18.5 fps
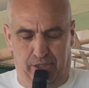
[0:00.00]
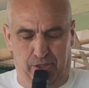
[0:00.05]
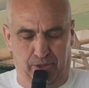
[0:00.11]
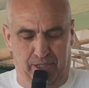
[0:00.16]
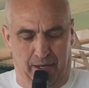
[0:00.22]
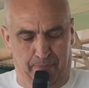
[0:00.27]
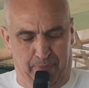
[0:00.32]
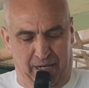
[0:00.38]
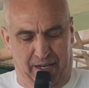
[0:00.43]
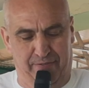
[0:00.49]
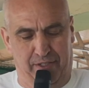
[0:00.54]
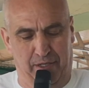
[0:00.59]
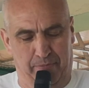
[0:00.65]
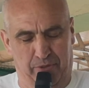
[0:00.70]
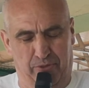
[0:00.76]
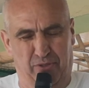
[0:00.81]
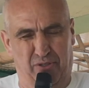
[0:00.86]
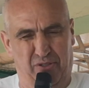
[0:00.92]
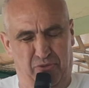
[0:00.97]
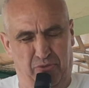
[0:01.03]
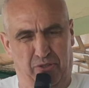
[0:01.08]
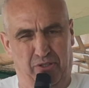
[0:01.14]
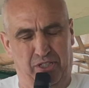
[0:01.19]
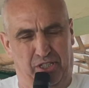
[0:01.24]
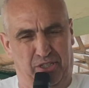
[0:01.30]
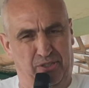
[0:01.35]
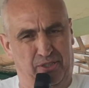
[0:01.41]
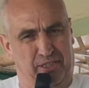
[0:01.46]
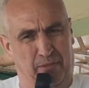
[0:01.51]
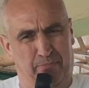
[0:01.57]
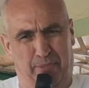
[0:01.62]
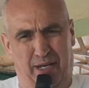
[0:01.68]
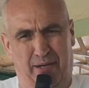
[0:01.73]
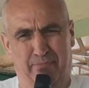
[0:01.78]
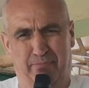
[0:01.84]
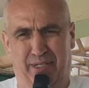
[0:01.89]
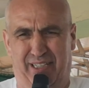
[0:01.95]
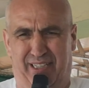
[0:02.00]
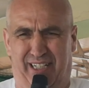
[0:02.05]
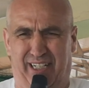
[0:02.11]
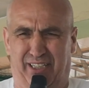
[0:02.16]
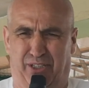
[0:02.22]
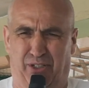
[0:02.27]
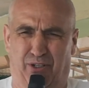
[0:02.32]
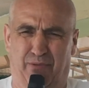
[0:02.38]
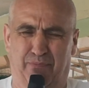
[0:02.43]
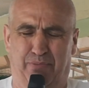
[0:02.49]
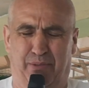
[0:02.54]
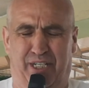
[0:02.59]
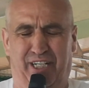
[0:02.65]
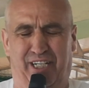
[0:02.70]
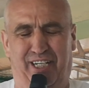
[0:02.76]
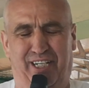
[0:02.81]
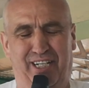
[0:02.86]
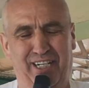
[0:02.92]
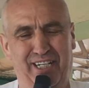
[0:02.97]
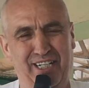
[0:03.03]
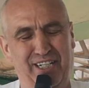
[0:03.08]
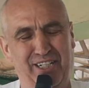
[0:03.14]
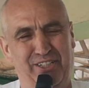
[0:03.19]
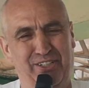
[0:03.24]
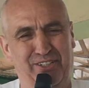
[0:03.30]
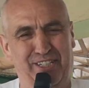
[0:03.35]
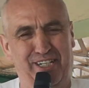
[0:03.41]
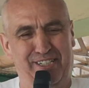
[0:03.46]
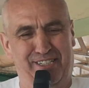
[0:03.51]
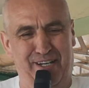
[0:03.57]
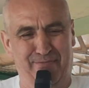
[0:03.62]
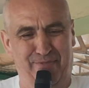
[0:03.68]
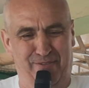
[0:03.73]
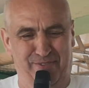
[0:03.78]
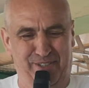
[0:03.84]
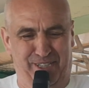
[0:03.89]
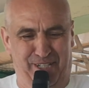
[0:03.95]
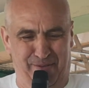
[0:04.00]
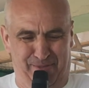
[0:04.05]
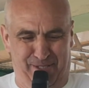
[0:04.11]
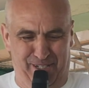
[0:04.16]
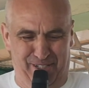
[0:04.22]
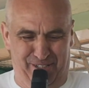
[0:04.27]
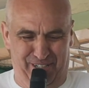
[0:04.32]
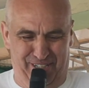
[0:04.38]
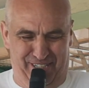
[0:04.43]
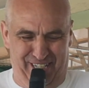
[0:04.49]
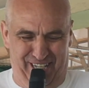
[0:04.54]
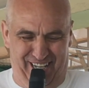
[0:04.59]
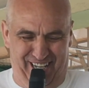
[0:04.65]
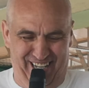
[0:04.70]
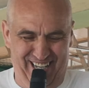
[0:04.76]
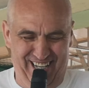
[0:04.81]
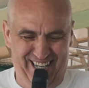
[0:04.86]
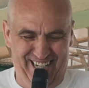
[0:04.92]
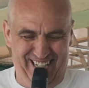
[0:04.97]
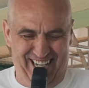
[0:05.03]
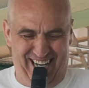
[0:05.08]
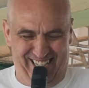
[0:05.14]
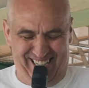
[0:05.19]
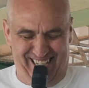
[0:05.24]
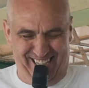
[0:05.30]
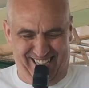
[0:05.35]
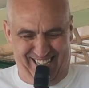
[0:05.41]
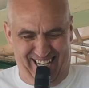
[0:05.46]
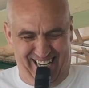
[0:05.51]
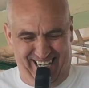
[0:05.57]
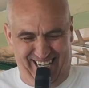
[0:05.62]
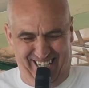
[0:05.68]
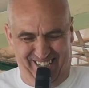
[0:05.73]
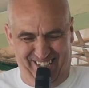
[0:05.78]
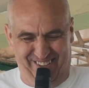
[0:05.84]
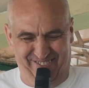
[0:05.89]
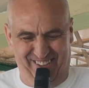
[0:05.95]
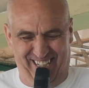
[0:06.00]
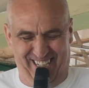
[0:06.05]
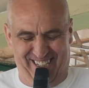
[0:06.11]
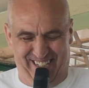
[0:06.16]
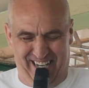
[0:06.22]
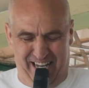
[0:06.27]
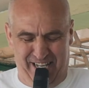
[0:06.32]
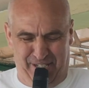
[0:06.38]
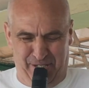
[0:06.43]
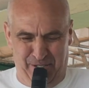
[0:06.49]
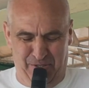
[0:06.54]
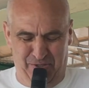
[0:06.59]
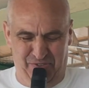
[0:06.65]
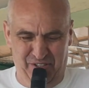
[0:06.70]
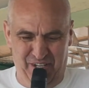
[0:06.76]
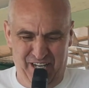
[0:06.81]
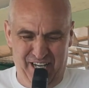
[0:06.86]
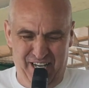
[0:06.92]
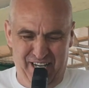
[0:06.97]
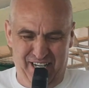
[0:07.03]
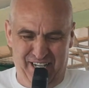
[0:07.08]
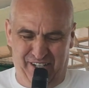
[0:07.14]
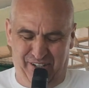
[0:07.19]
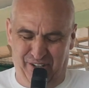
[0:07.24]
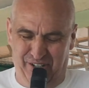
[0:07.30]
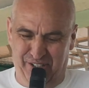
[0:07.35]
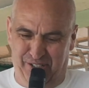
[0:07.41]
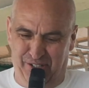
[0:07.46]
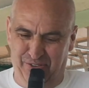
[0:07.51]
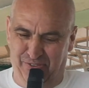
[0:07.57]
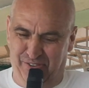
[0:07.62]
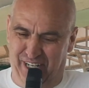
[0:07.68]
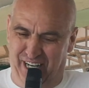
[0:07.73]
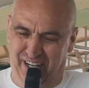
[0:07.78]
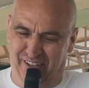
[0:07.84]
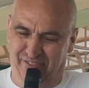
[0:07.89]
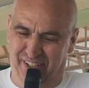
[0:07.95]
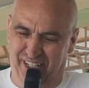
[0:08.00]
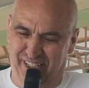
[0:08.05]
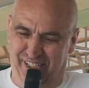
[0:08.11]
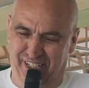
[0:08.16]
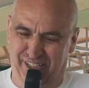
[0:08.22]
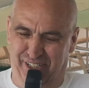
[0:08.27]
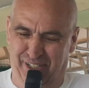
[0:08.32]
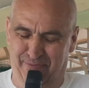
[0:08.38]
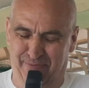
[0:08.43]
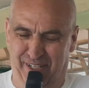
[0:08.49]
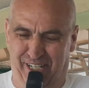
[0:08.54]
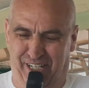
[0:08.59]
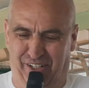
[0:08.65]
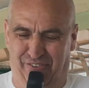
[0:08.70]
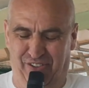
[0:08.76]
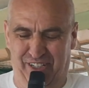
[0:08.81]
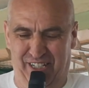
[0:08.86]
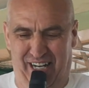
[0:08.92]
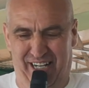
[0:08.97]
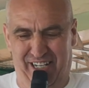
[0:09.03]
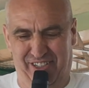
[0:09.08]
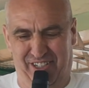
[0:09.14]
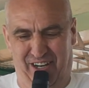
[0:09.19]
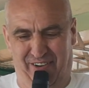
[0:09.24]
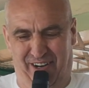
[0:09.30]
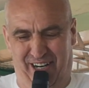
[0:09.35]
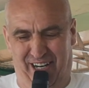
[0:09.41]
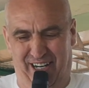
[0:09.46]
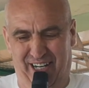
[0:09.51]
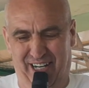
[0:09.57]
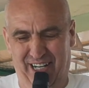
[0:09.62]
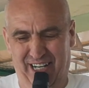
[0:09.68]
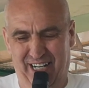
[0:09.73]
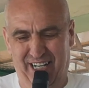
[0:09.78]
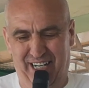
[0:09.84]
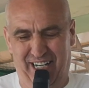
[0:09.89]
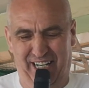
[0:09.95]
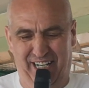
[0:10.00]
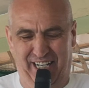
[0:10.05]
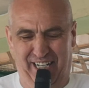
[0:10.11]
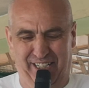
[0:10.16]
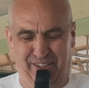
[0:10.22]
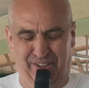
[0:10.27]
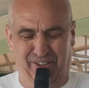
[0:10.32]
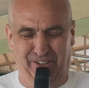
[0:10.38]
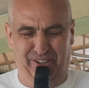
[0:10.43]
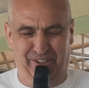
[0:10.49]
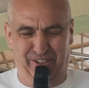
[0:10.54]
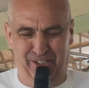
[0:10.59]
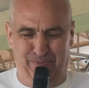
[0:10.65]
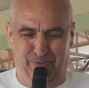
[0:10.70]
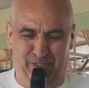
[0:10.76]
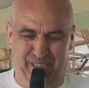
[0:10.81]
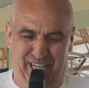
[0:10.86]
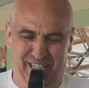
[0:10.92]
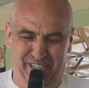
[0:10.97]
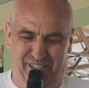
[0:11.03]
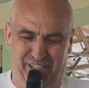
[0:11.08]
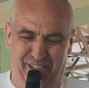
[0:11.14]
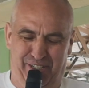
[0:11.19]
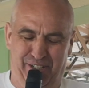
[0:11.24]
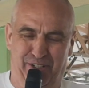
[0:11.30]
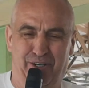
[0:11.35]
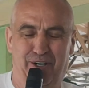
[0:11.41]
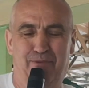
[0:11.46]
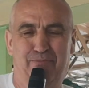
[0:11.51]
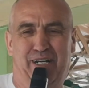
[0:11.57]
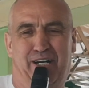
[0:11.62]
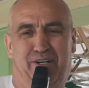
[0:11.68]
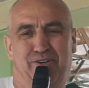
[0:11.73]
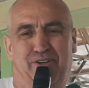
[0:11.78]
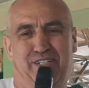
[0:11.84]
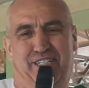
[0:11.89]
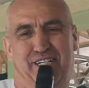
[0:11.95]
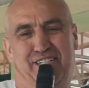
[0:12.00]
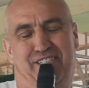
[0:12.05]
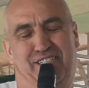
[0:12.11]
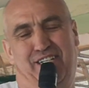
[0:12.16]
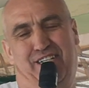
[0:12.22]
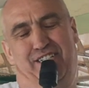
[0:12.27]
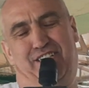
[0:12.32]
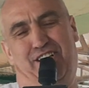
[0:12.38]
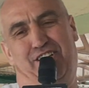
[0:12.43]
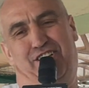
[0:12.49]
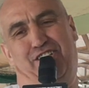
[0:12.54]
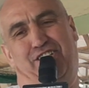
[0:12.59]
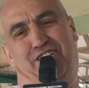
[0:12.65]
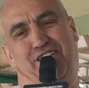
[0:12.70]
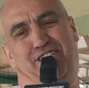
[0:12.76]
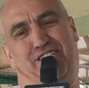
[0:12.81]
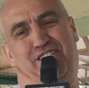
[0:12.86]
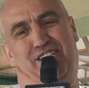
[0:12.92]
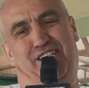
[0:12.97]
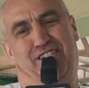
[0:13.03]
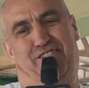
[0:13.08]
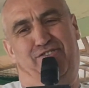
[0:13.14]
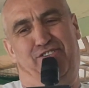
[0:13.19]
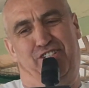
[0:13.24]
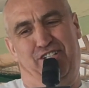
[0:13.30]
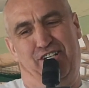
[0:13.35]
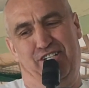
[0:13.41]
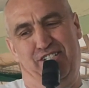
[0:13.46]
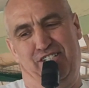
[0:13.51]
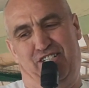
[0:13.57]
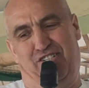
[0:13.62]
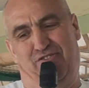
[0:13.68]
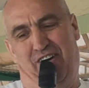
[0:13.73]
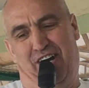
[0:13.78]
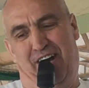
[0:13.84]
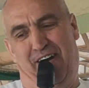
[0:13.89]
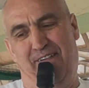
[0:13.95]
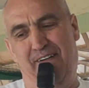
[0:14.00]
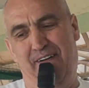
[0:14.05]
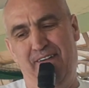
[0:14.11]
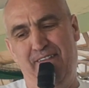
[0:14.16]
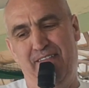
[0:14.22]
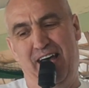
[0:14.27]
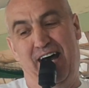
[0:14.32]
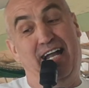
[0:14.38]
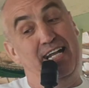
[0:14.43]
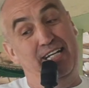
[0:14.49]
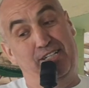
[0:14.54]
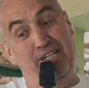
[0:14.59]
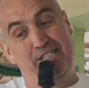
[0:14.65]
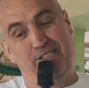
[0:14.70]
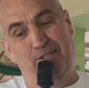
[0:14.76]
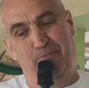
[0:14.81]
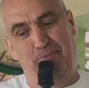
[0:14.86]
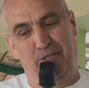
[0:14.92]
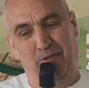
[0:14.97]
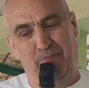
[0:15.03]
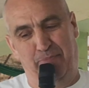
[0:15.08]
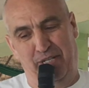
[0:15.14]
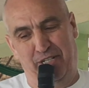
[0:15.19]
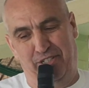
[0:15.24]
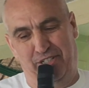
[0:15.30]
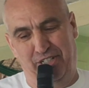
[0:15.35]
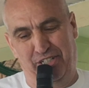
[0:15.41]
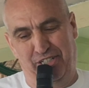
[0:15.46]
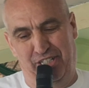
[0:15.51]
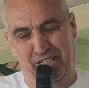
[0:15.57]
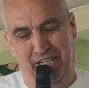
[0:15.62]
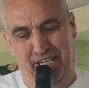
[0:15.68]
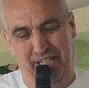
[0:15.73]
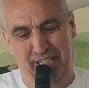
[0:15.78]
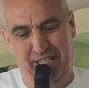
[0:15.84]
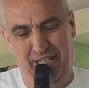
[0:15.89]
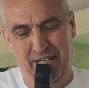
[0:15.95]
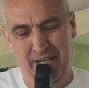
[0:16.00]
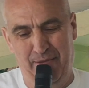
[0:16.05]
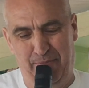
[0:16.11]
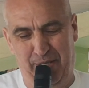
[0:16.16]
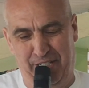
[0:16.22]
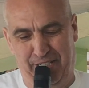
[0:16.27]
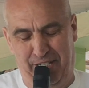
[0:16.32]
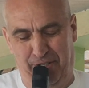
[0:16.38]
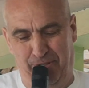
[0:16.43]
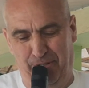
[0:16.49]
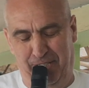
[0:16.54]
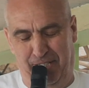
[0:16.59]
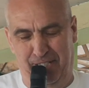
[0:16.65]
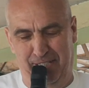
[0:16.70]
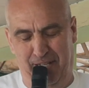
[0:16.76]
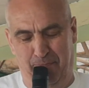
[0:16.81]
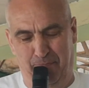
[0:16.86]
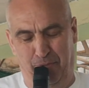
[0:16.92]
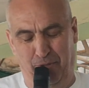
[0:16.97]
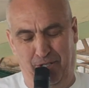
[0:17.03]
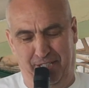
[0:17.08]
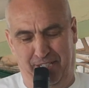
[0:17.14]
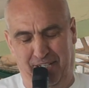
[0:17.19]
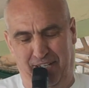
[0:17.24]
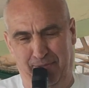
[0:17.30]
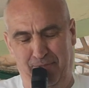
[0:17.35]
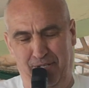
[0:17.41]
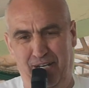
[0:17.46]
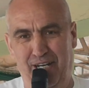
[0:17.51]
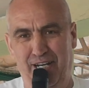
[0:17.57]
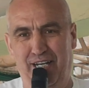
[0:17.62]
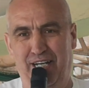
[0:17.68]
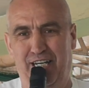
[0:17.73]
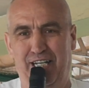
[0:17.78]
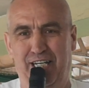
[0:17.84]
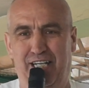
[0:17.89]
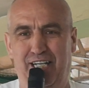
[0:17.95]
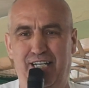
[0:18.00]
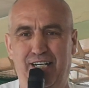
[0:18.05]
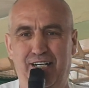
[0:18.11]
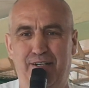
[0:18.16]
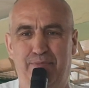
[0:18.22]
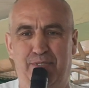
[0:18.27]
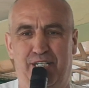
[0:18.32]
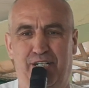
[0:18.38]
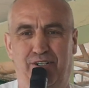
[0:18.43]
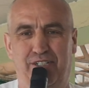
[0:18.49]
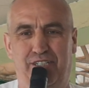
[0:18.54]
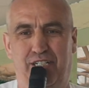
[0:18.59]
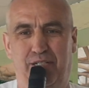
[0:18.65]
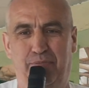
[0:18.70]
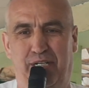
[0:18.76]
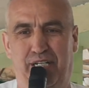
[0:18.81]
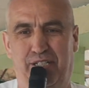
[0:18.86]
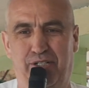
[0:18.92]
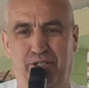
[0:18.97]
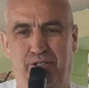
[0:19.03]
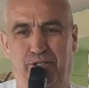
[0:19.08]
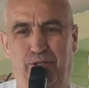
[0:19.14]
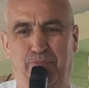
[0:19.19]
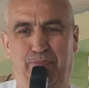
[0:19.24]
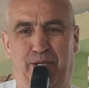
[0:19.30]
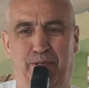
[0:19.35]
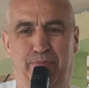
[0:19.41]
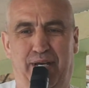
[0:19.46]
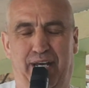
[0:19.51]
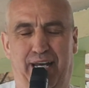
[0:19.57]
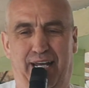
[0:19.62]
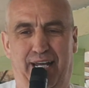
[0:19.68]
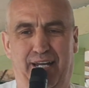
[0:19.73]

Tu naprawdę było głośno. Te bęby, te trąbki, no niesamowite przeżycie, jak za starych, dobrych czasów końcówka więcej zimnej krwi należała e, do gospodarzy, to Obra Kościan cieszy się ze zwycięstwa, ale to jest dopiero pierwszy dzień, pierwsze koty za płotem i przechodzimy do grupy B.